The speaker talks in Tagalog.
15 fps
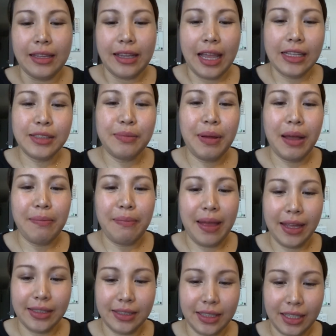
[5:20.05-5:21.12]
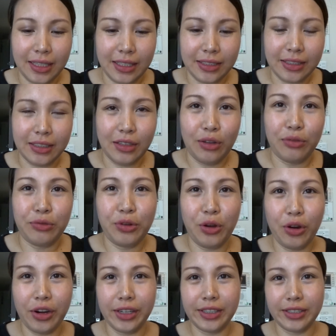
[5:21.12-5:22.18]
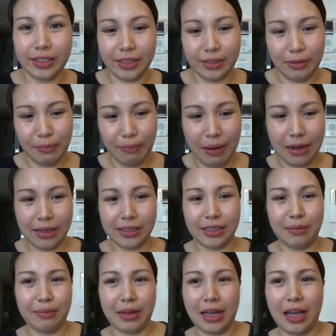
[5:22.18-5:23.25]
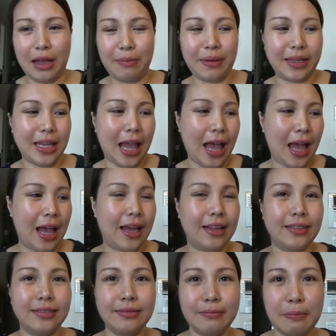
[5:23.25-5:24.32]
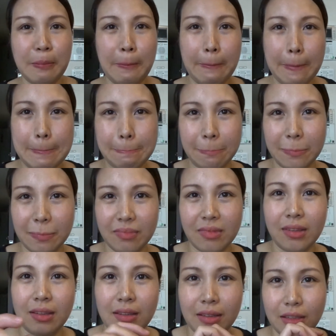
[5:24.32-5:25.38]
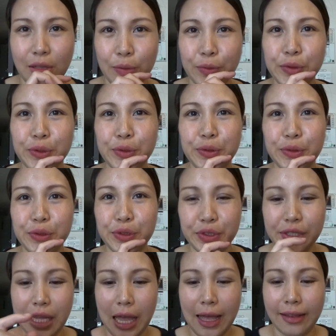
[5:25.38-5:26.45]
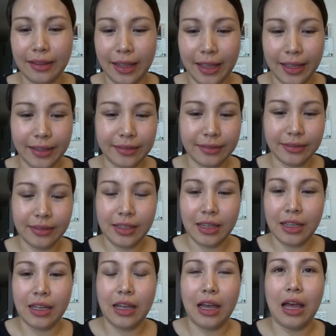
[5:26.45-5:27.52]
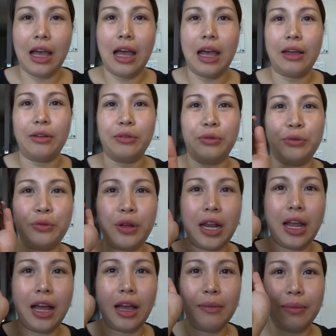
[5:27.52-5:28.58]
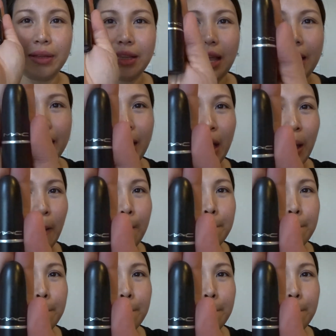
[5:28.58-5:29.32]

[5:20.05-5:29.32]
Next mga bags is, of course, para sa mga kabataan na usong-uso sa atin ang walang kamatayang